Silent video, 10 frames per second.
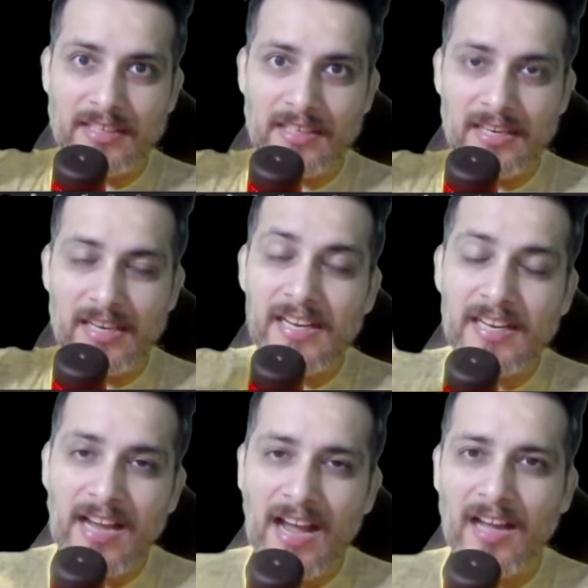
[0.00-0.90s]
el
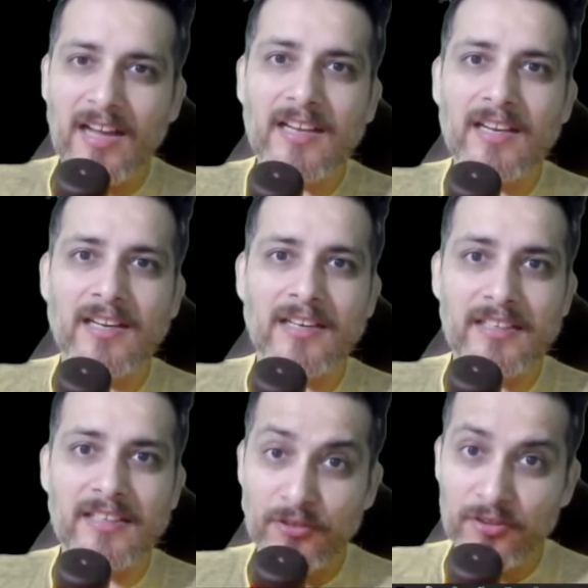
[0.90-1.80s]
link a el
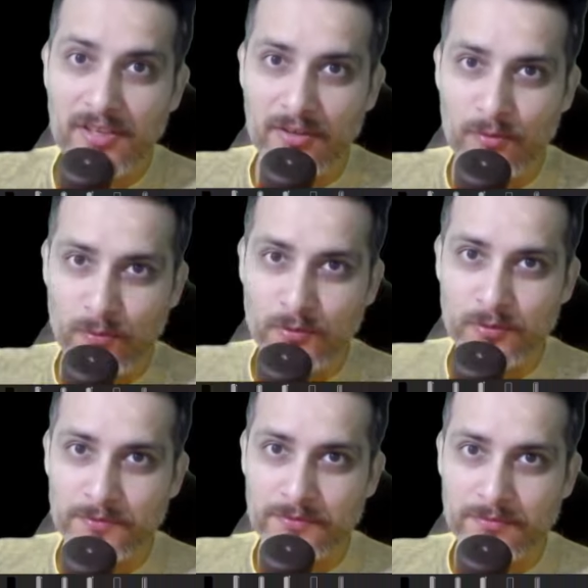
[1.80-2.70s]
inicio del
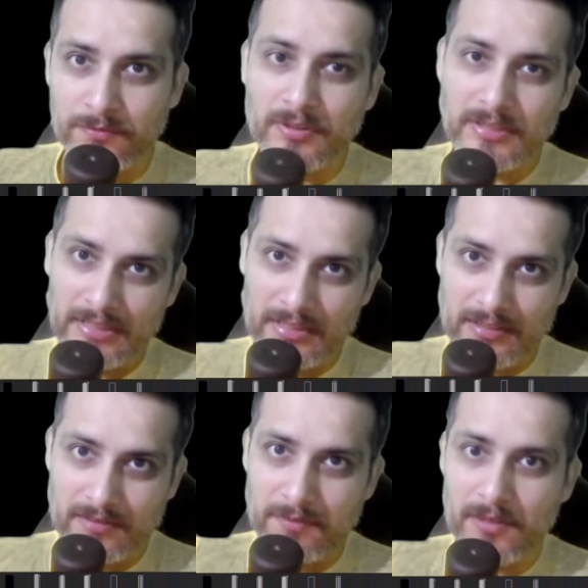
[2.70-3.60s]
curso por si
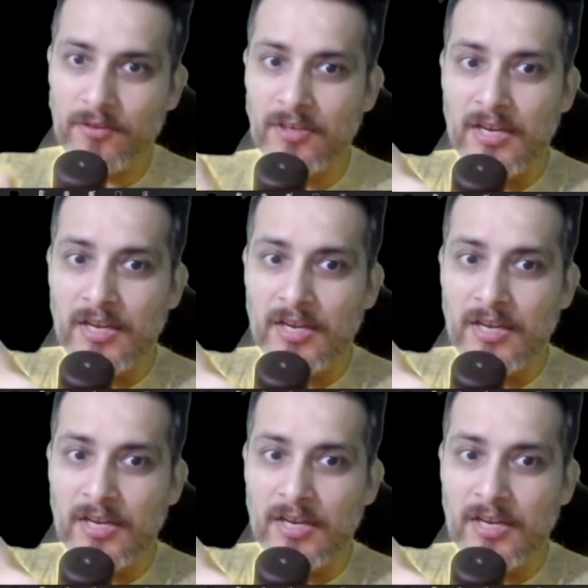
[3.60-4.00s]
quieres verlo.